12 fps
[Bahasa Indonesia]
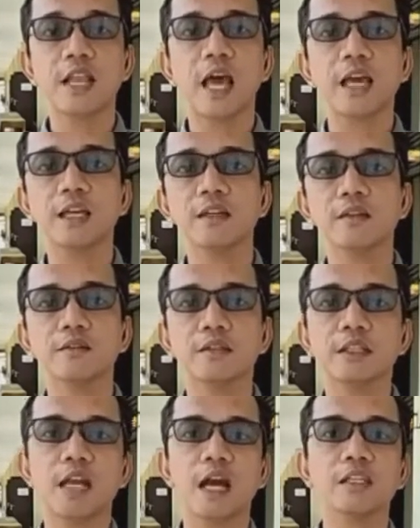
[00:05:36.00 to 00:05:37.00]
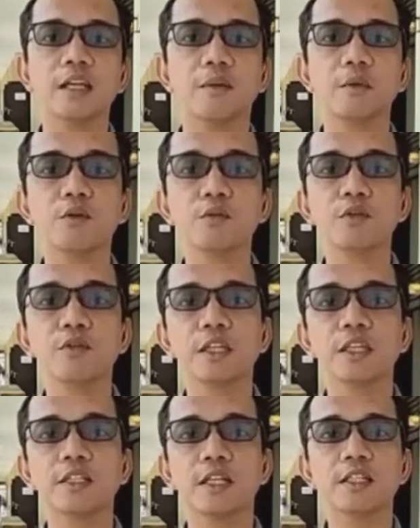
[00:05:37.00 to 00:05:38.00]
variasi lain, tidak hanya
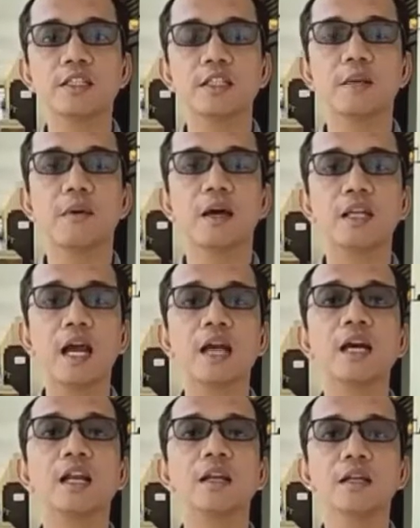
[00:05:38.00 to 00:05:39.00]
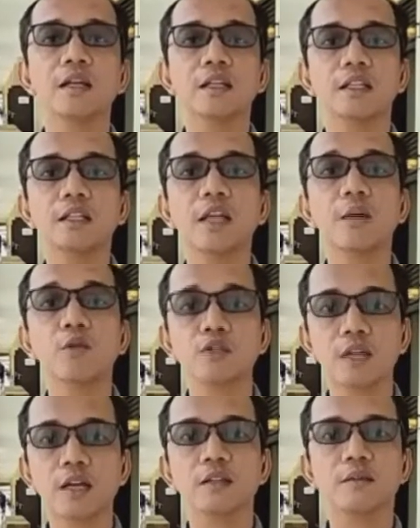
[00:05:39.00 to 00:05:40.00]
menu-menu ini saja setiap hari agar tidak
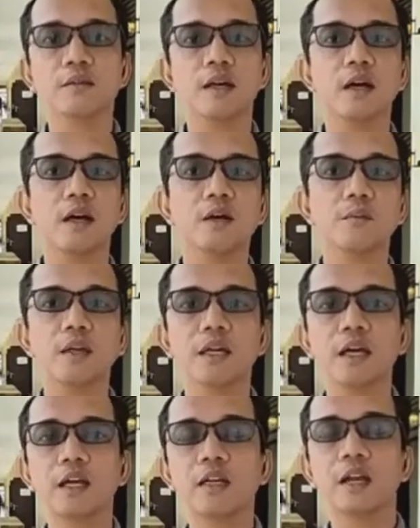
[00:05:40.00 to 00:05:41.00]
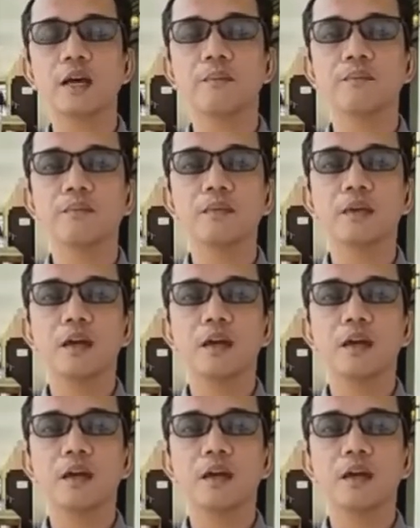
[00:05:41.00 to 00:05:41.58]
bosan uh, mereka dalam